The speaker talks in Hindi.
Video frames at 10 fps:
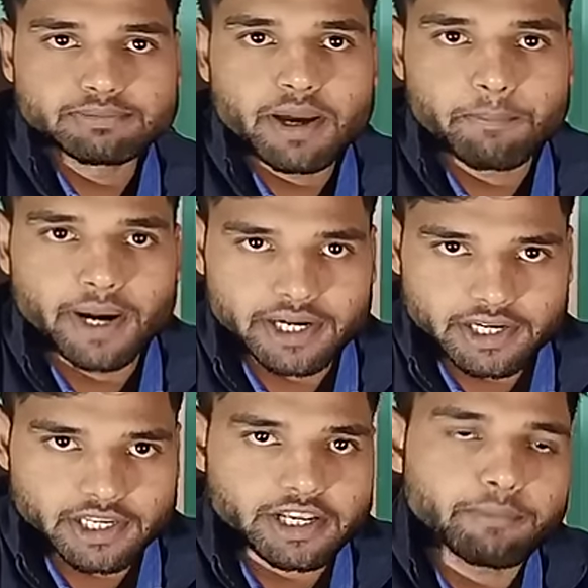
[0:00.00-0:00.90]
जिसमें आप
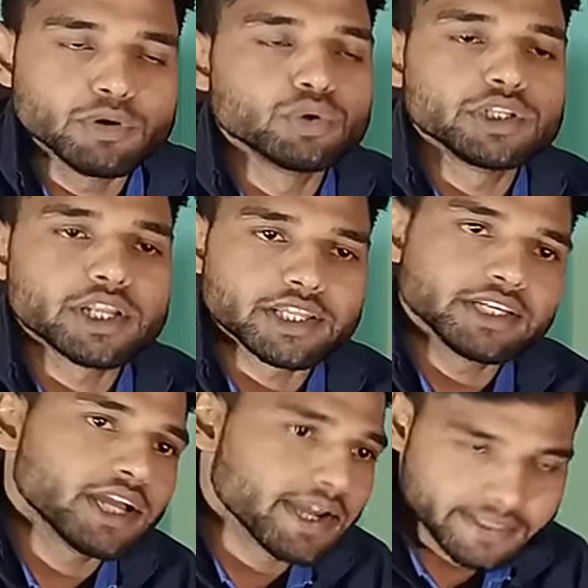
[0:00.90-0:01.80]
वाटर की कमी होती
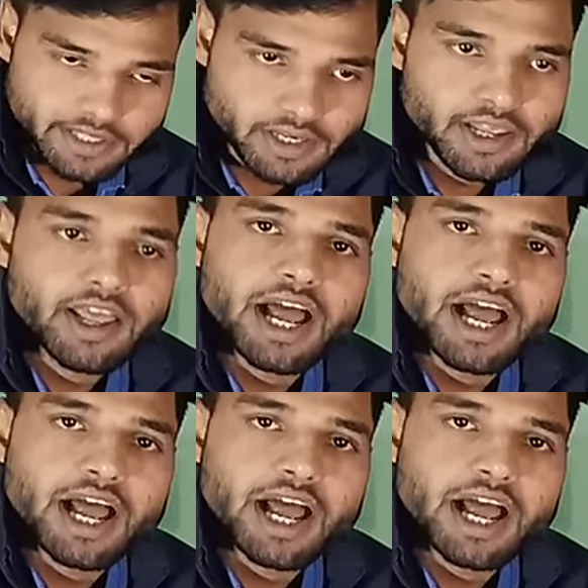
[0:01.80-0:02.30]
रहती है आए दिन